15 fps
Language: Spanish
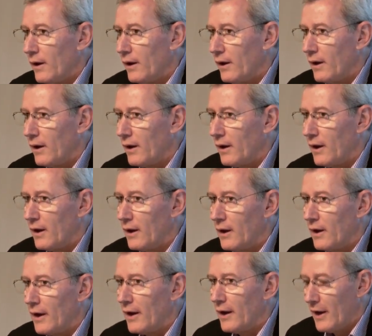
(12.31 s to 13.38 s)

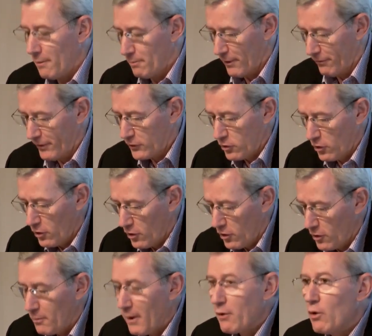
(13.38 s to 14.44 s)
Eh, el
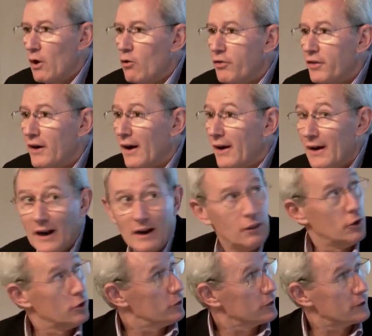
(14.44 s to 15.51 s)
profesor Manuel Lucena
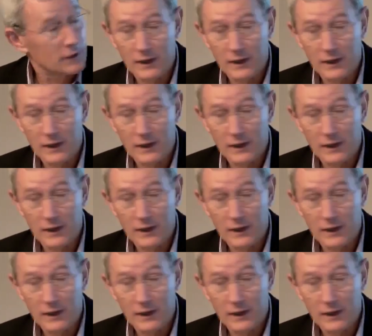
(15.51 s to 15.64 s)
Giraldo,